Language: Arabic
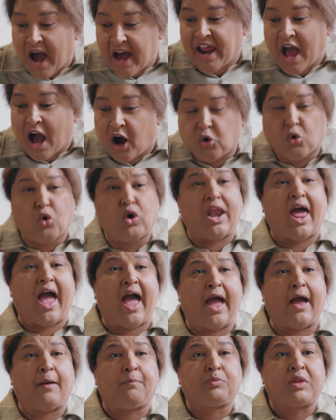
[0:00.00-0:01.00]
انا
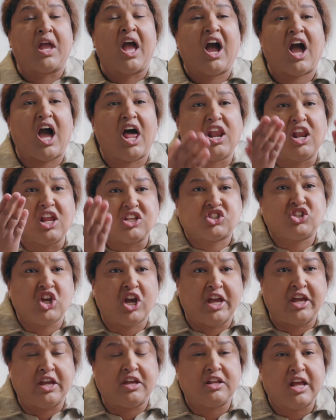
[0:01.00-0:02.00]
اقولها
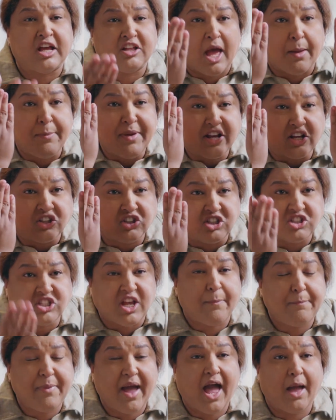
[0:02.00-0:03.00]
خلصني ابيك
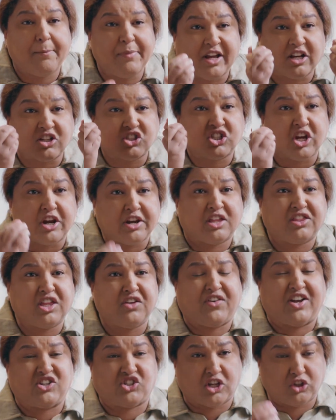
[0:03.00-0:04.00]
تسبح ابيك تصير نظيف
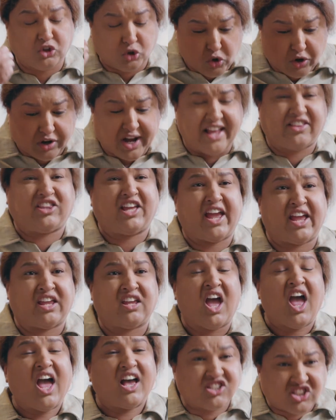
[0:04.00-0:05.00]
عشان تكون ردي
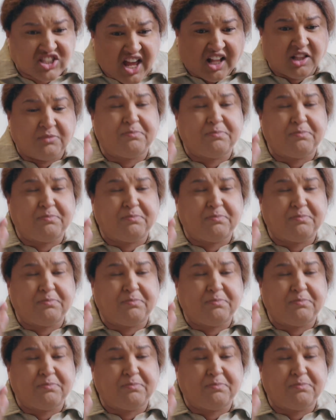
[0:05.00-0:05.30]
ستاند